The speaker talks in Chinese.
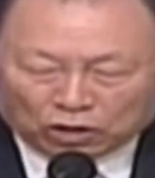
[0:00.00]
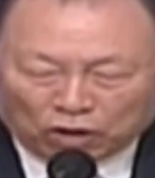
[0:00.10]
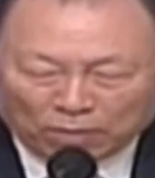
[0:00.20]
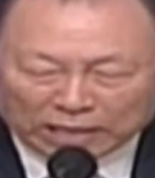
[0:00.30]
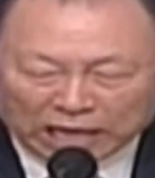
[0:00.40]
我
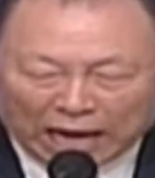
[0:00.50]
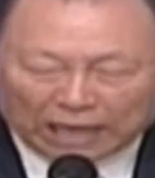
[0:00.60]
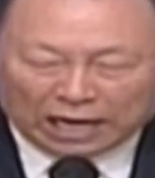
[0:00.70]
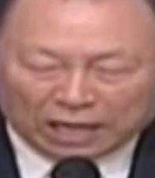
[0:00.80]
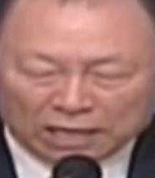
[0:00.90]
父
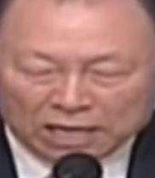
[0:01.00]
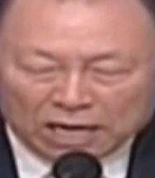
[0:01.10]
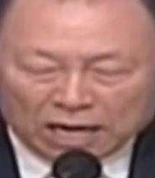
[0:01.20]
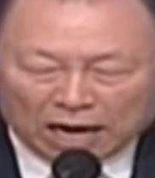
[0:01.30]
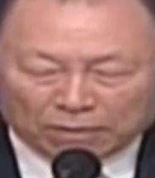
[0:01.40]
上帝，
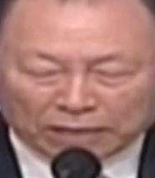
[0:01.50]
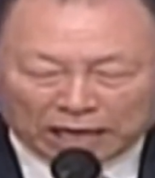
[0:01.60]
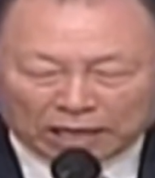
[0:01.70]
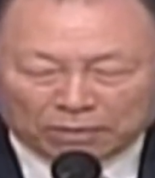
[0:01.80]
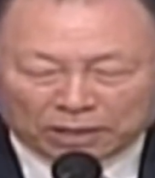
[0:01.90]
使我们
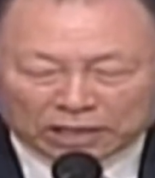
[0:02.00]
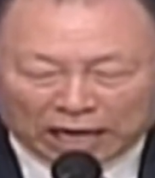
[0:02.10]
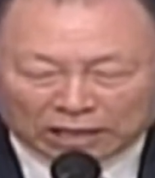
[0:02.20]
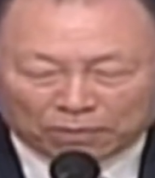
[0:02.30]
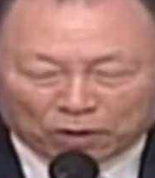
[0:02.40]
在基督
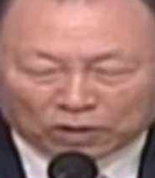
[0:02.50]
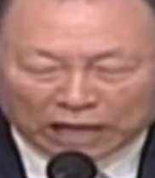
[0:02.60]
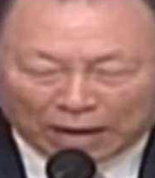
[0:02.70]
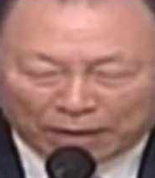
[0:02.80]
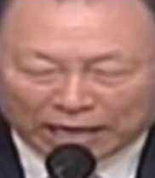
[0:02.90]
里受
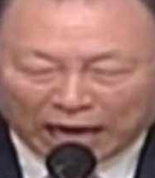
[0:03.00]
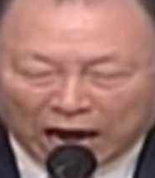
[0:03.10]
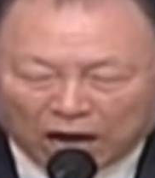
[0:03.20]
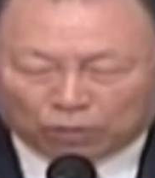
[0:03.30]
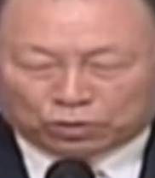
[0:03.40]
洗礼，
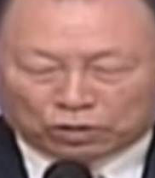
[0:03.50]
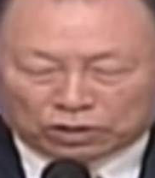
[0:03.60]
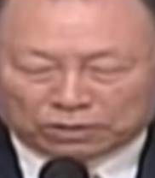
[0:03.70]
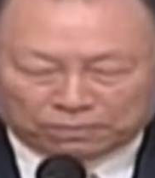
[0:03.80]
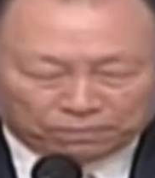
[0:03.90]

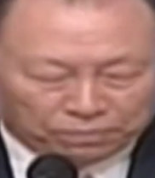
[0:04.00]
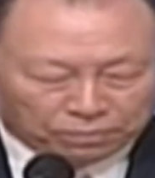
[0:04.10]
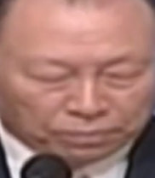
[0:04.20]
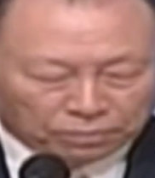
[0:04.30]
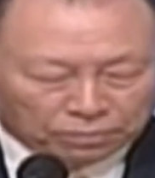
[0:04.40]
使我们
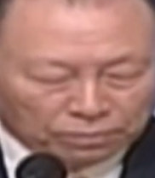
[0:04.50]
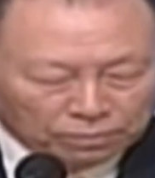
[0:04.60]
完全